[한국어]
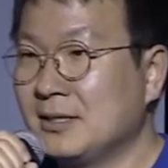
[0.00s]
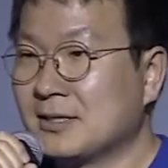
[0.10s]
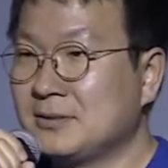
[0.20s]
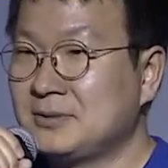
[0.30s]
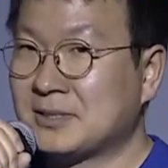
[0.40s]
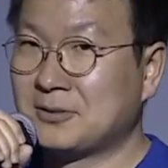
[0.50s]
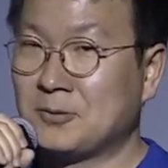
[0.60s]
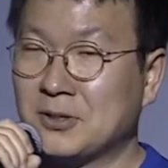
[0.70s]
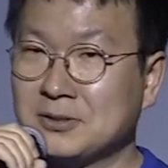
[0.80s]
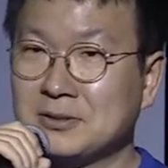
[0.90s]
근데
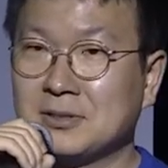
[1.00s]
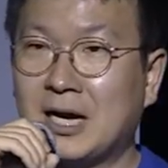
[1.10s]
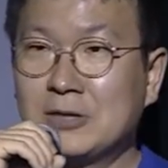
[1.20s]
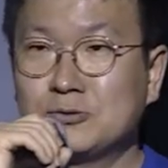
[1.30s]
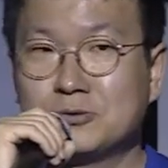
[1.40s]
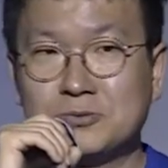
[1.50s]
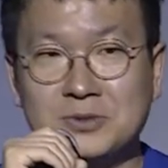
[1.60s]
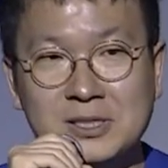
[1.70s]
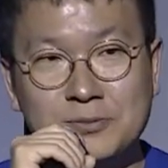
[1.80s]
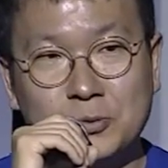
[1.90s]
그러면은 한국,
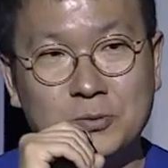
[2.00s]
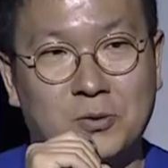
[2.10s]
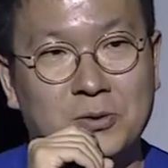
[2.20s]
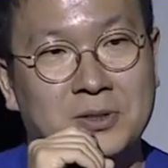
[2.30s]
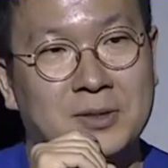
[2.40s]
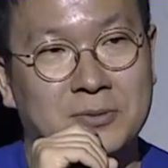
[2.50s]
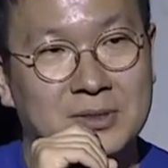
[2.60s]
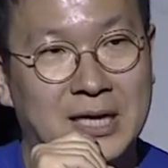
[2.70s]
일본 뭐 이렇게